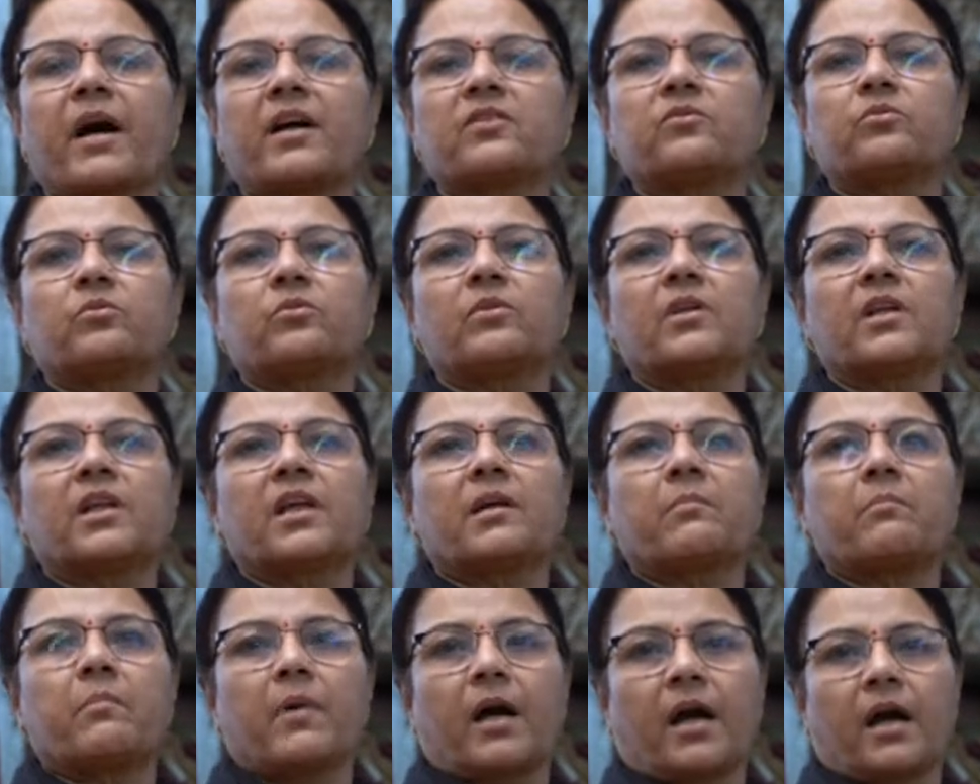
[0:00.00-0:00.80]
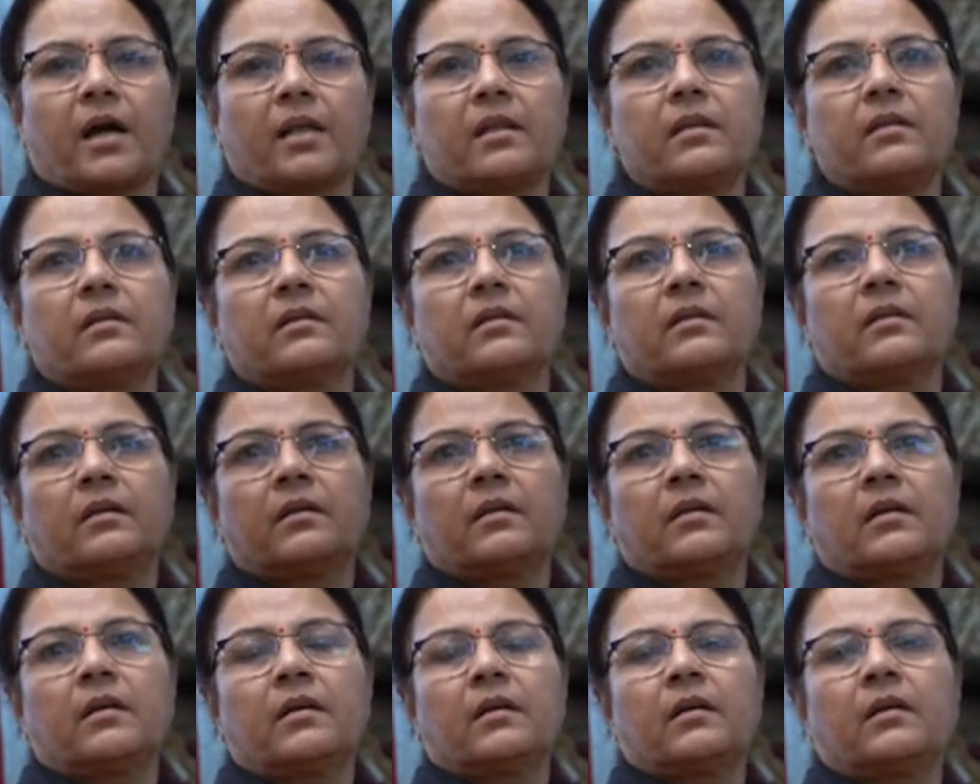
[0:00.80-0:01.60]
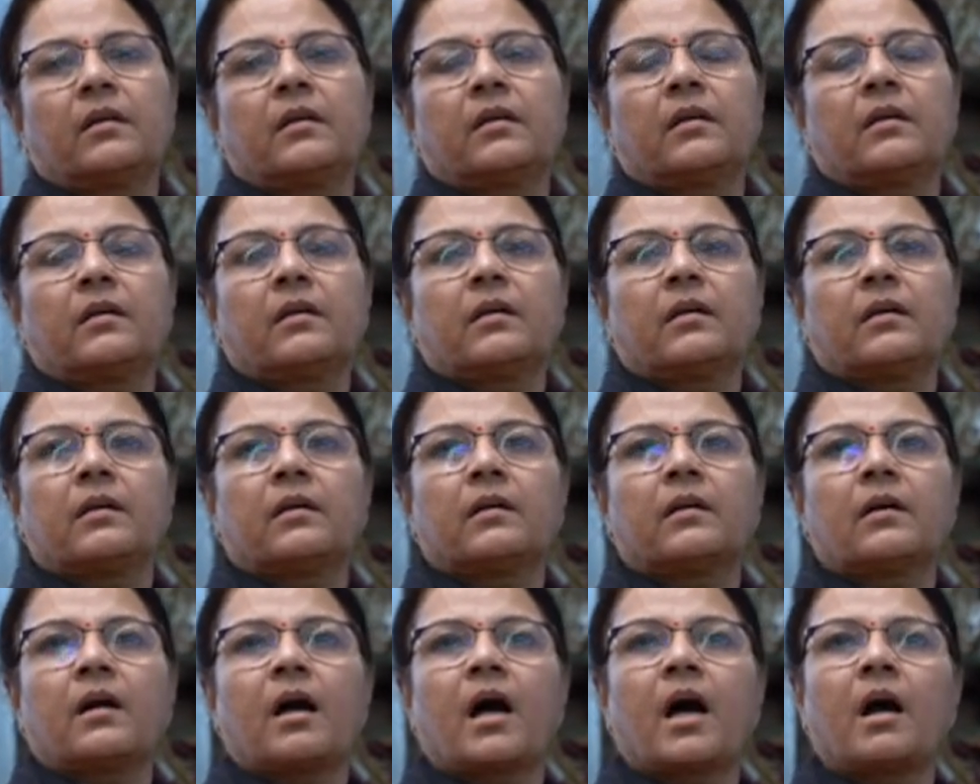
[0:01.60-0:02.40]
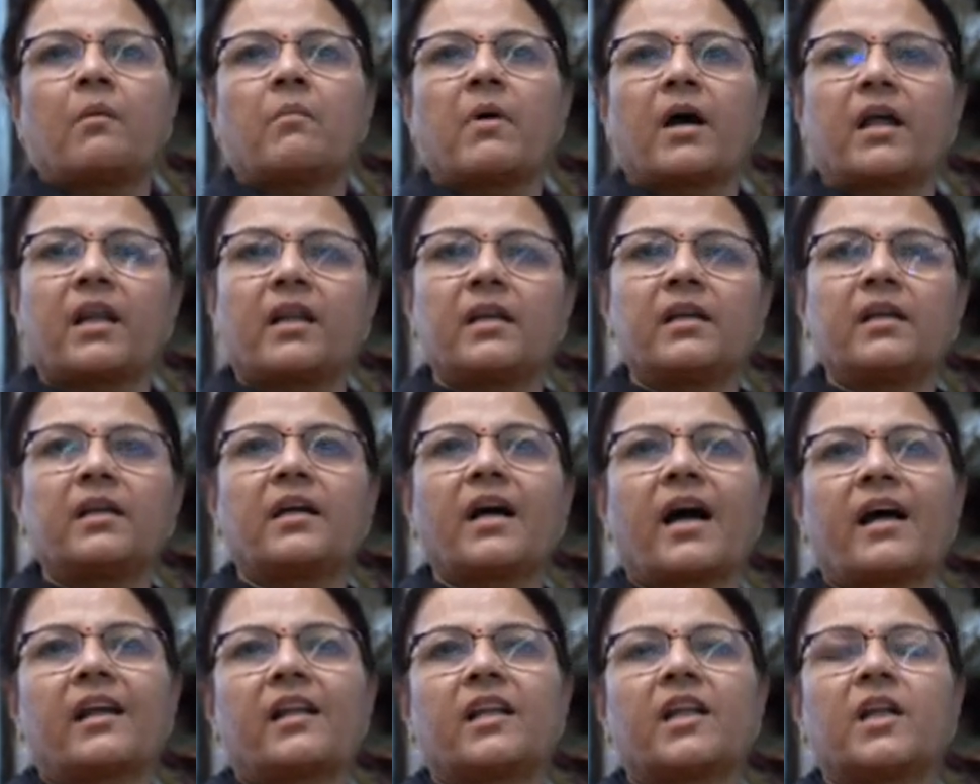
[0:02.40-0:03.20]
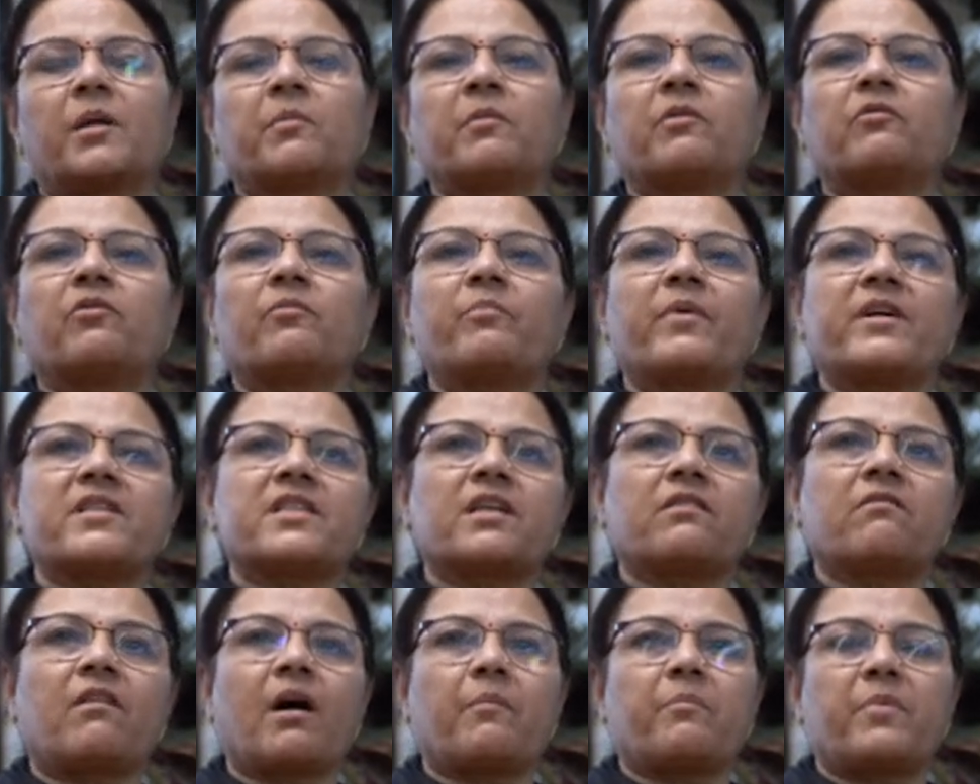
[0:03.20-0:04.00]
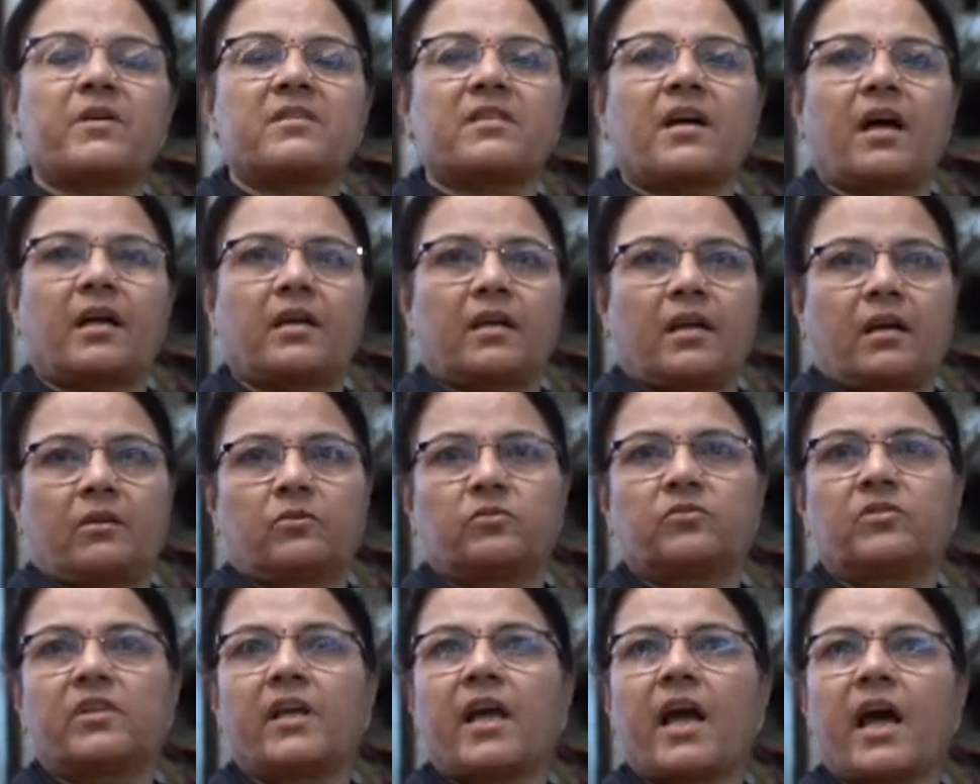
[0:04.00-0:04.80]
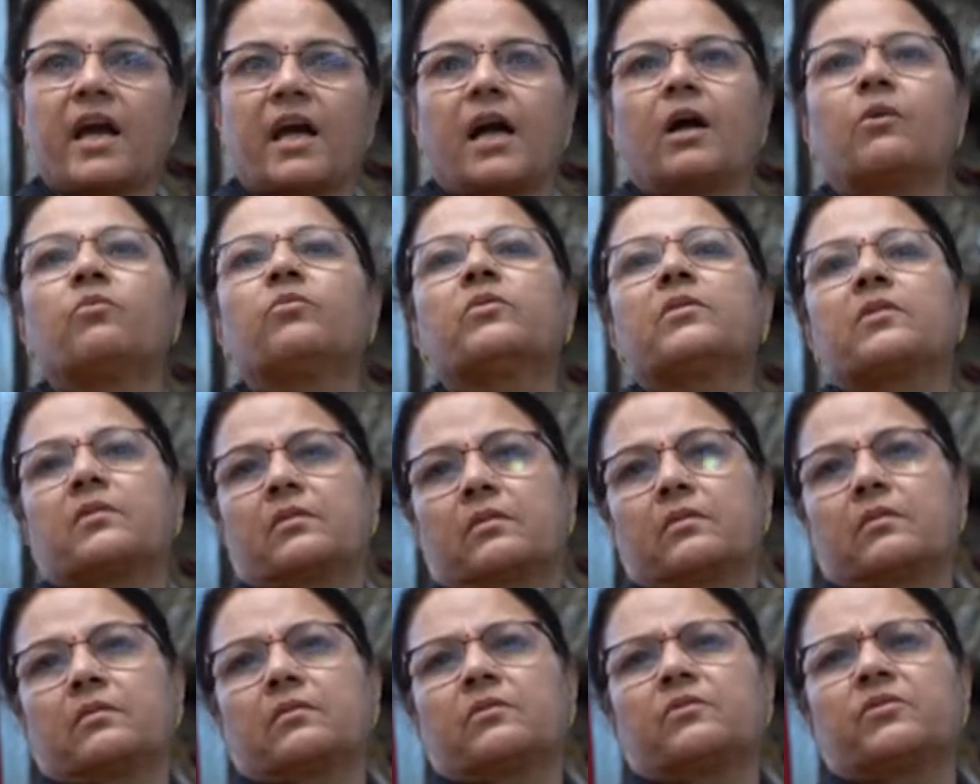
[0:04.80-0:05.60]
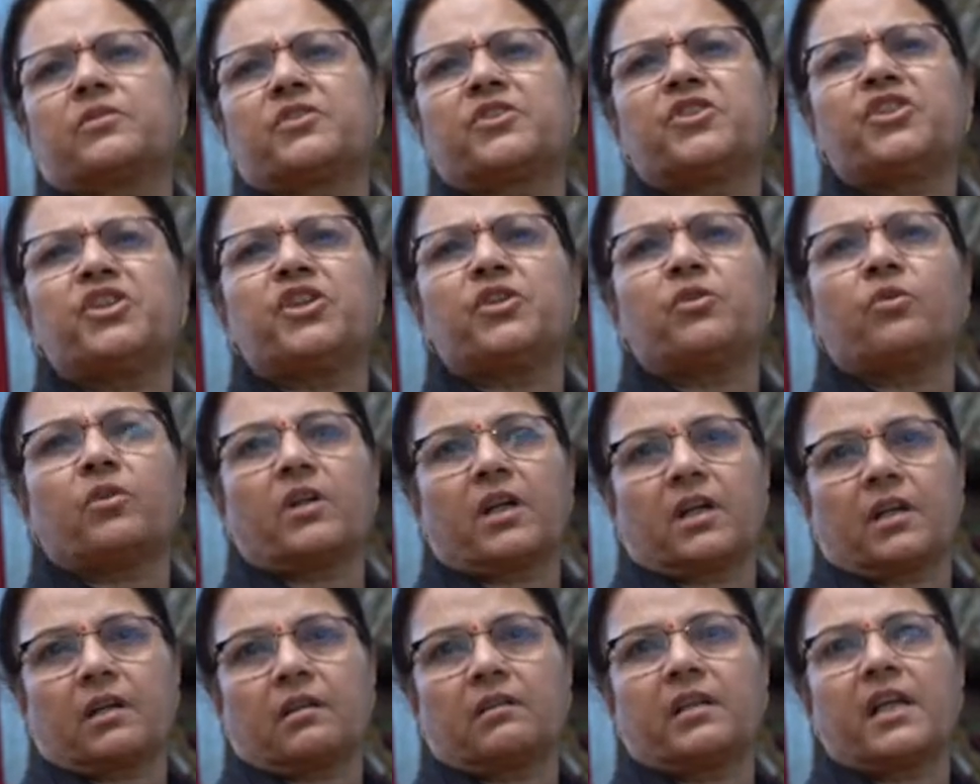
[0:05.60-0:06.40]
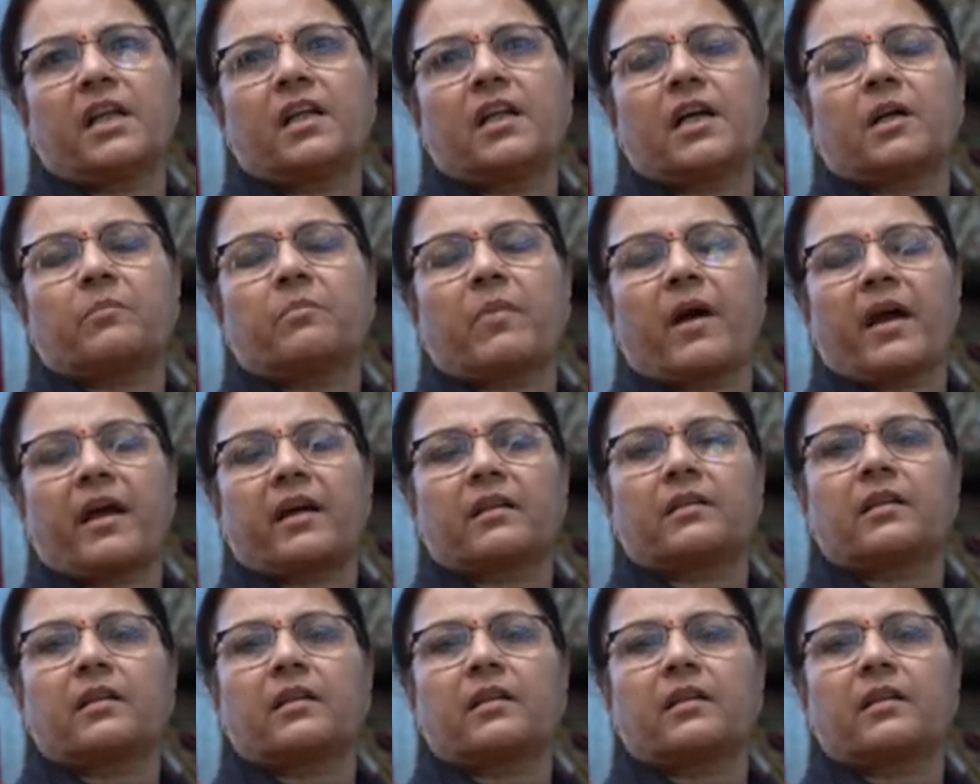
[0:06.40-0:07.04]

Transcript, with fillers: पास होने के बाद हमारे ही कार्यालय में वो पैसा वापस आ गया उसके अकाउंट जीरो लग नहीं लग पाया